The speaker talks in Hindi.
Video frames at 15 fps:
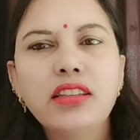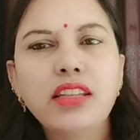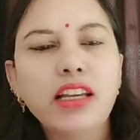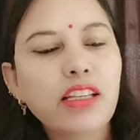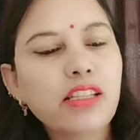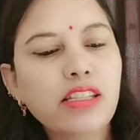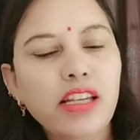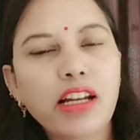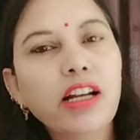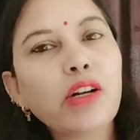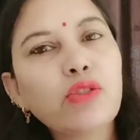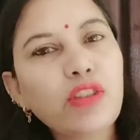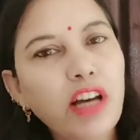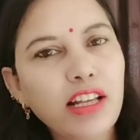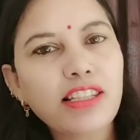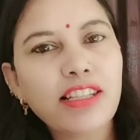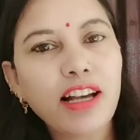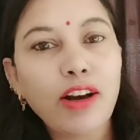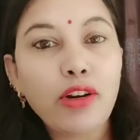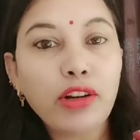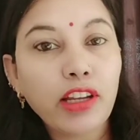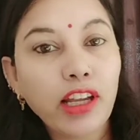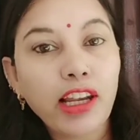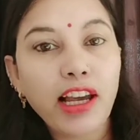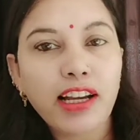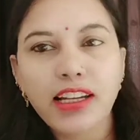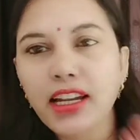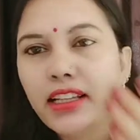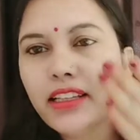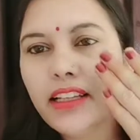ताकि चेहरा कुछ अच्छा और खिला
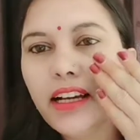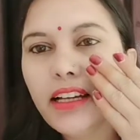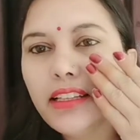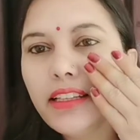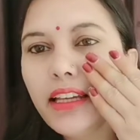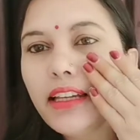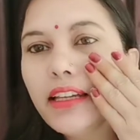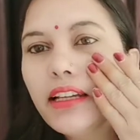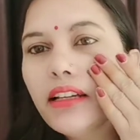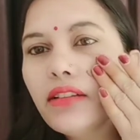खिला दिखाई दे